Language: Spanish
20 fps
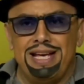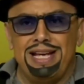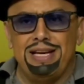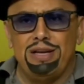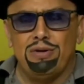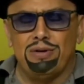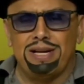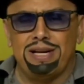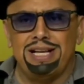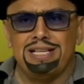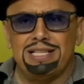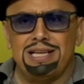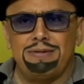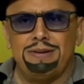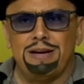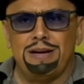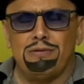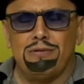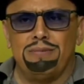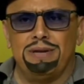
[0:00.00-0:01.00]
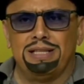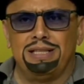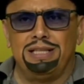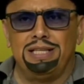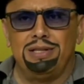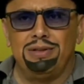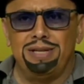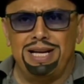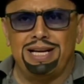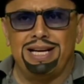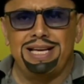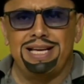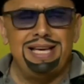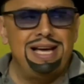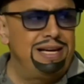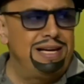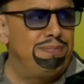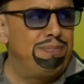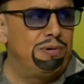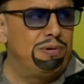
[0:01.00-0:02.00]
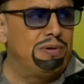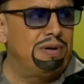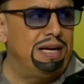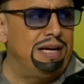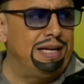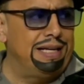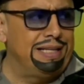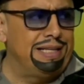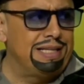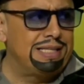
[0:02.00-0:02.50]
en lo que él se había convertido en aquella época,